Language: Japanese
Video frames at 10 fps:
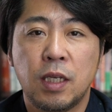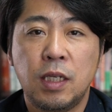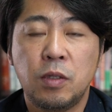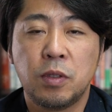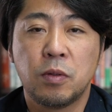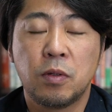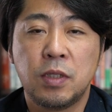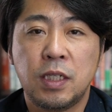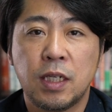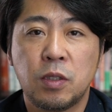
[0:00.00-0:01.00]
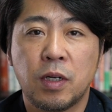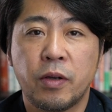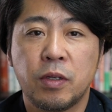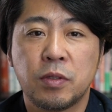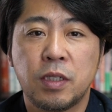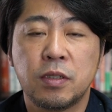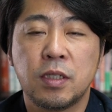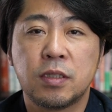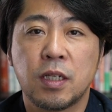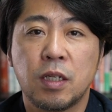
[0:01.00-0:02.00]
インドに旅行に行った人からはよく聞くん
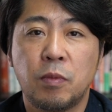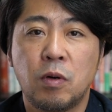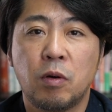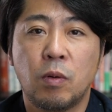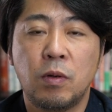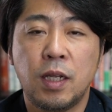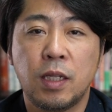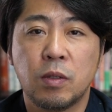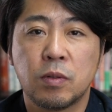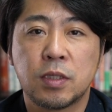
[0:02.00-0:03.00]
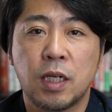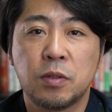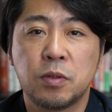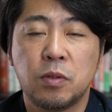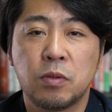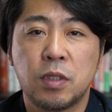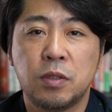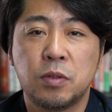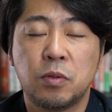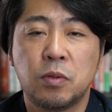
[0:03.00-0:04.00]
ですけれども、オンラインのサイト上に載って
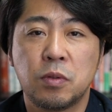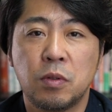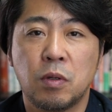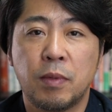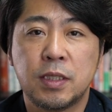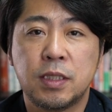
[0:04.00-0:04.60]
る情報と、まあ、